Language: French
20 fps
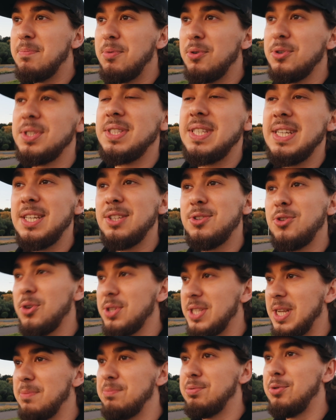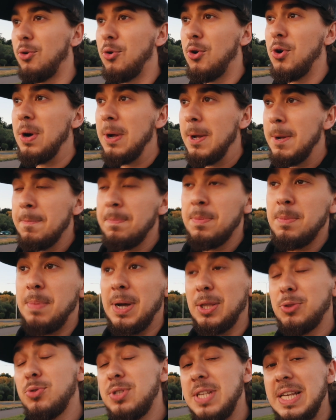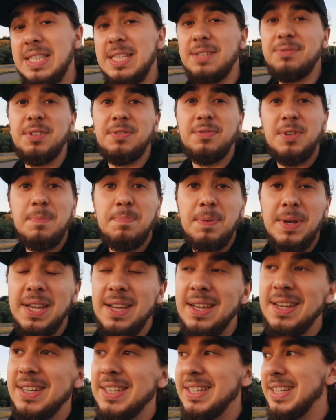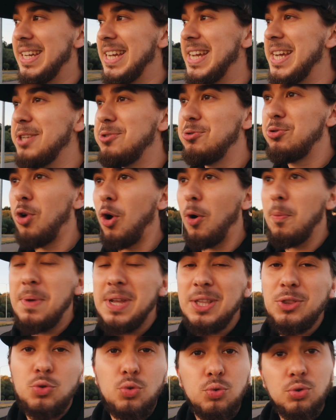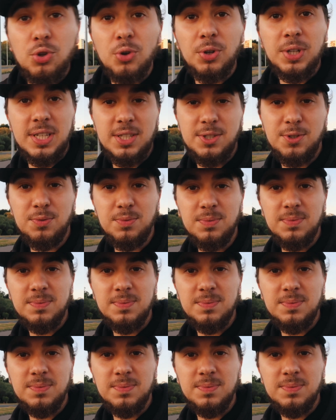bosser dans un bureau, bah tout ça, ça fait flipper et tu remets tout en question.